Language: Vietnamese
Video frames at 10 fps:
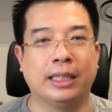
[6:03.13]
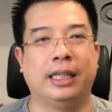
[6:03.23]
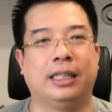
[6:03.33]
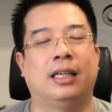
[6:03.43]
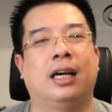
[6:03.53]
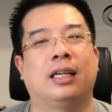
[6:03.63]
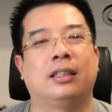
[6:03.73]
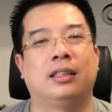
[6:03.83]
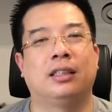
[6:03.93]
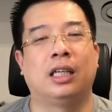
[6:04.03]
tỷ chẳng hạn.
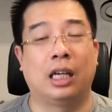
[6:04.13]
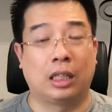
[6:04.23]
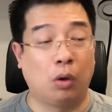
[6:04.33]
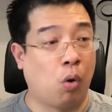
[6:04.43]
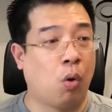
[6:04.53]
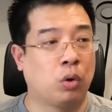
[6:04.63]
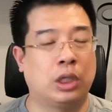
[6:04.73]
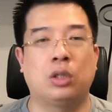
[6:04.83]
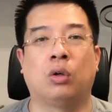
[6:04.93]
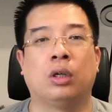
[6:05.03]
Thì lại thấy ồ
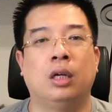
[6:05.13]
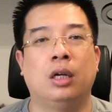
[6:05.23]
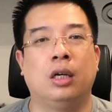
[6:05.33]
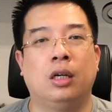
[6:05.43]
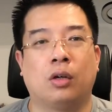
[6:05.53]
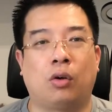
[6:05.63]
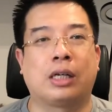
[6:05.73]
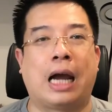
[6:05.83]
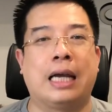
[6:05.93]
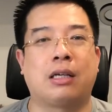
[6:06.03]
chết rồi, con
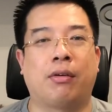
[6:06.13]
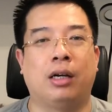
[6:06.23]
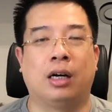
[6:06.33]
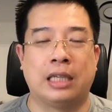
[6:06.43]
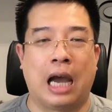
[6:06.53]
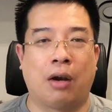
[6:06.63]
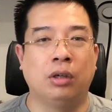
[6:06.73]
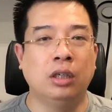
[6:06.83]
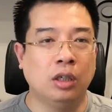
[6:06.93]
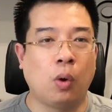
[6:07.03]
cái dạo này ở nhà nó
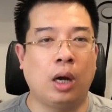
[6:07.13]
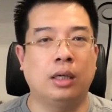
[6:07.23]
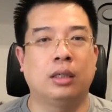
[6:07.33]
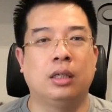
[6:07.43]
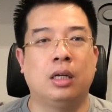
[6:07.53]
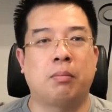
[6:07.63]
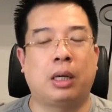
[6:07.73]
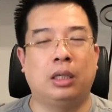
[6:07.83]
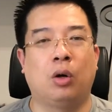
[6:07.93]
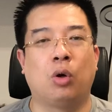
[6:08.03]
hư quá.
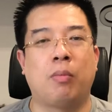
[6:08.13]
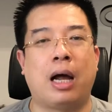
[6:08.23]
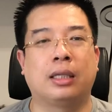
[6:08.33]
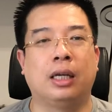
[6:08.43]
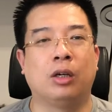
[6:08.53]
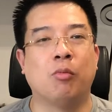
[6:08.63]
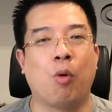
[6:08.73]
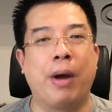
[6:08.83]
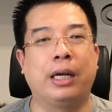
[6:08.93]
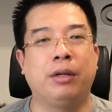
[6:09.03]
Bắt đầu nó mang tiền của bố
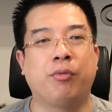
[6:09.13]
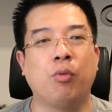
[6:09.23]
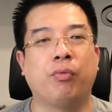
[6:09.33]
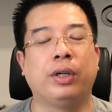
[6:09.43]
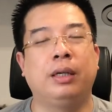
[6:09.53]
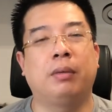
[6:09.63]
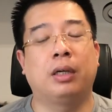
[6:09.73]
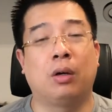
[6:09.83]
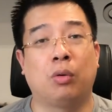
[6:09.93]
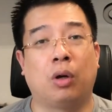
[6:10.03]
mẹ đi phung phí. Bắt
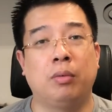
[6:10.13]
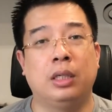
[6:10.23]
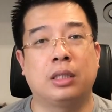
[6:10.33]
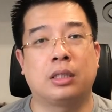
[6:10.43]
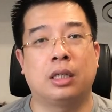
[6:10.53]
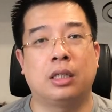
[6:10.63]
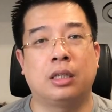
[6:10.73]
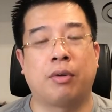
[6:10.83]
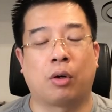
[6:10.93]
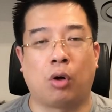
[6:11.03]
đầu nó đi
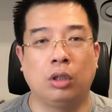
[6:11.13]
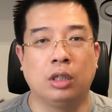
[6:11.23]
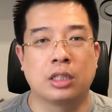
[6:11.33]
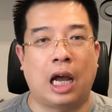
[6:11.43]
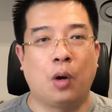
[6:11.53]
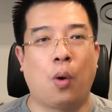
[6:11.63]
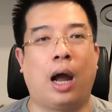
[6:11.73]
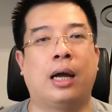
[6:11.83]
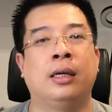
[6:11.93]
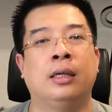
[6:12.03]
vào con đường sa
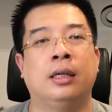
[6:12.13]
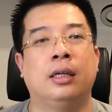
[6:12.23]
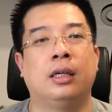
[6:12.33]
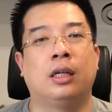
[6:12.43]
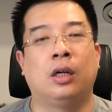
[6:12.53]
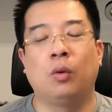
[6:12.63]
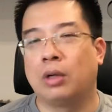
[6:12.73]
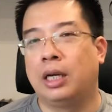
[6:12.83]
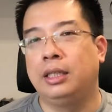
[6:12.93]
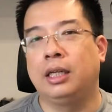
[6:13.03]
đọa. Lúc
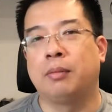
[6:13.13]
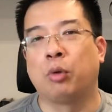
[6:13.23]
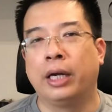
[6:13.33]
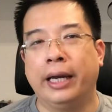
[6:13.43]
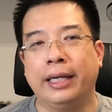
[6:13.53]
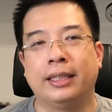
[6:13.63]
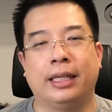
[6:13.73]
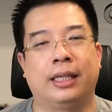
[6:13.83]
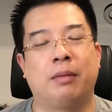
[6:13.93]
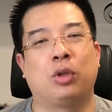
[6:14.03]
đấy thì 1.000
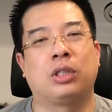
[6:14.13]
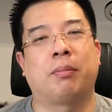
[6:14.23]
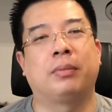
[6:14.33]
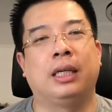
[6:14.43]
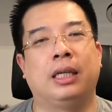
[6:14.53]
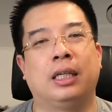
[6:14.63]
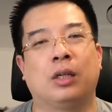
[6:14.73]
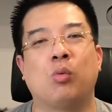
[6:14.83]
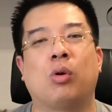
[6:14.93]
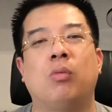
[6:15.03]
tỷ hay 100 tỷ thì
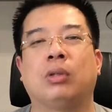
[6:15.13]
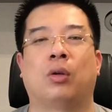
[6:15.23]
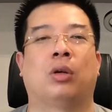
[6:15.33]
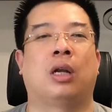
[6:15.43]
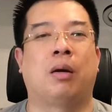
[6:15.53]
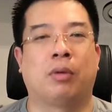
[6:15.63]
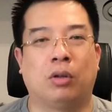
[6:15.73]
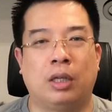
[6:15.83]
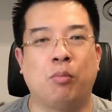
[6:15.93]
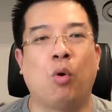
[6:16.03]
cũng không thể nào có
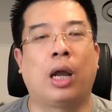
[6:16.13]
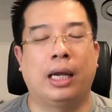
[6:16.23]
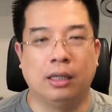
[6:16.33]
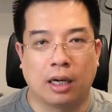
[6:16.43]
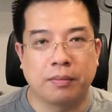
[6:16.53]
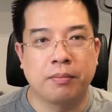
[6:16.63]
thể mua lại được.